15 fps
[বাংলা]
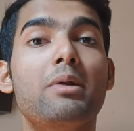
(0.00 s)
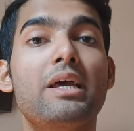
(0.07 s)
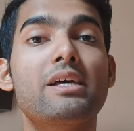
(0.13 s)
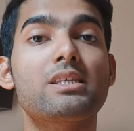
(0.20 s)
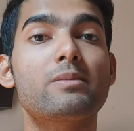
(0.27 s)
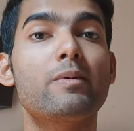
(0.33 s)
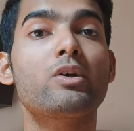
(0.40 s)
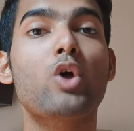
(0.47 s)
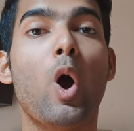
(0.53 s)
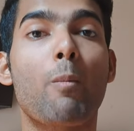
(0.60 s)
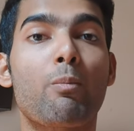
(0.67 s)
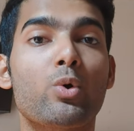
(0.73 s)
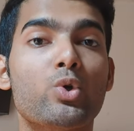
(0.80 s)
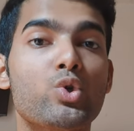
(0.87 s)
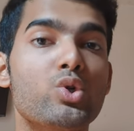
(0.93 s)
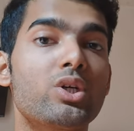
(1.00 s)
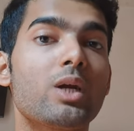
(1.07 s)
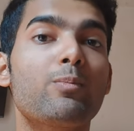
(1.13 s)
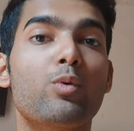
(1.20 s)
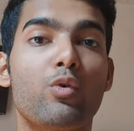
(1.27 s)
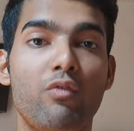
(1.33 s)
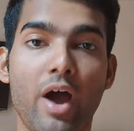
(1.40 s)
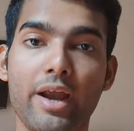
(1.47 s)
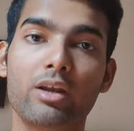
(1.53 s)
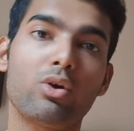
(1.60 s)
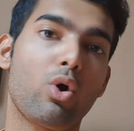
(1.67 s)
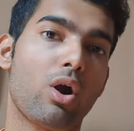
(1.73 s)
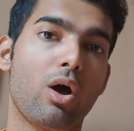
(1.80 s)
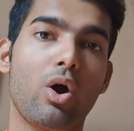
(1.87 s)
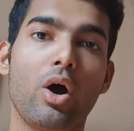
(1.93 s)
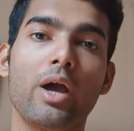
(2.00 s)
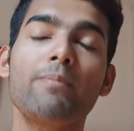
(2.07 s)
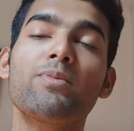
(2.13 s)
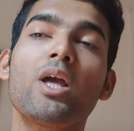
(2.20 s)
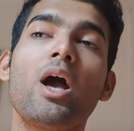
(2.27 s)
প্লেসমেন্ট অপরচুনিটি প্রোভাইড করা হয়